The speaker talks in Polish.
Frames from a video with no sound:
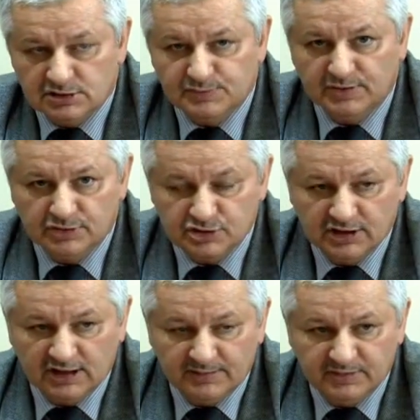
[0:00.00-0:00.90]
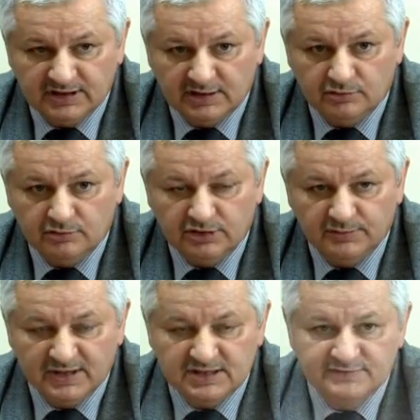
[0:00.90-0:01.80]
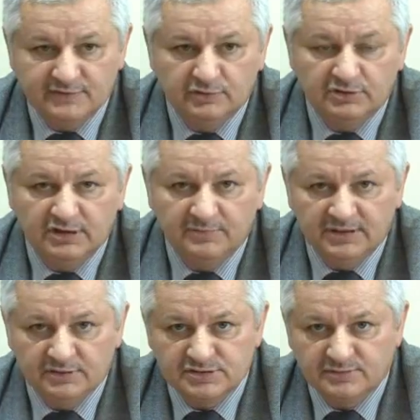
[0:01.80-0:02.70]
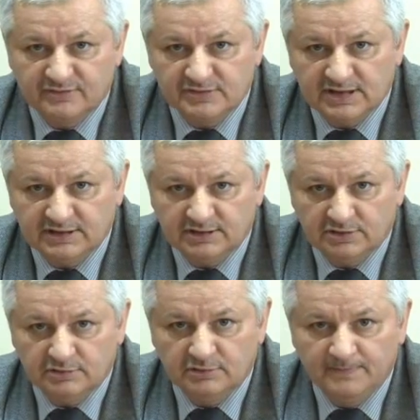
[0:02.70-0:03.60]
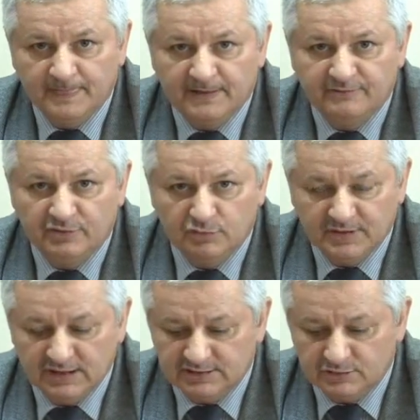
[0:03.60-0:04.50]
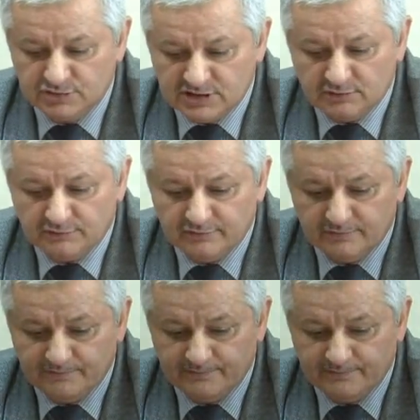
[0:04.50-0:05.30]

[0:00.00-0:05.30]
z podnoszenia kapitału i Państwo nie będą zobowiązani do wykupienia tych udziałów.